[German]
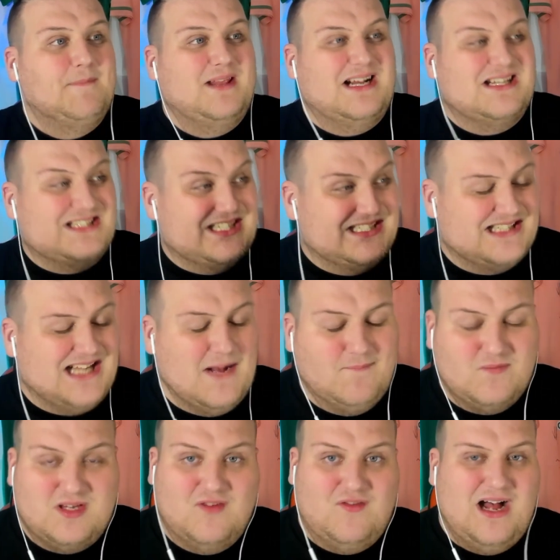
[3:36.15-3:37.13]
das
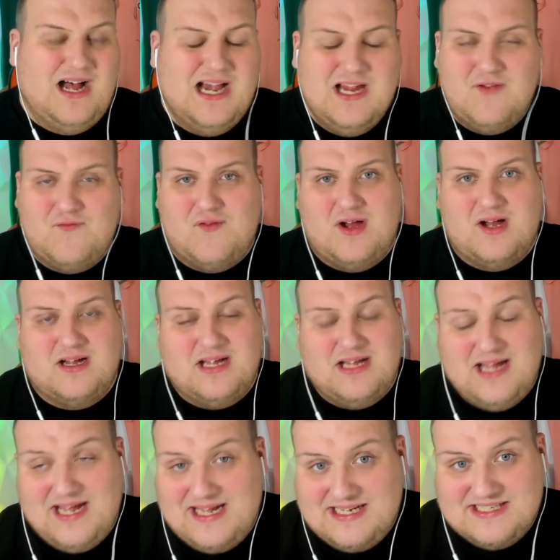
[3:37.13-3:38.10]
Gesamte war einfach
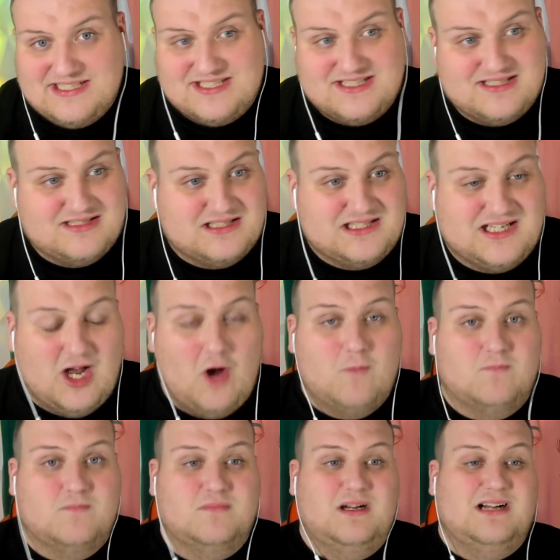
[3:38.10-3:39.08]
echt kaum,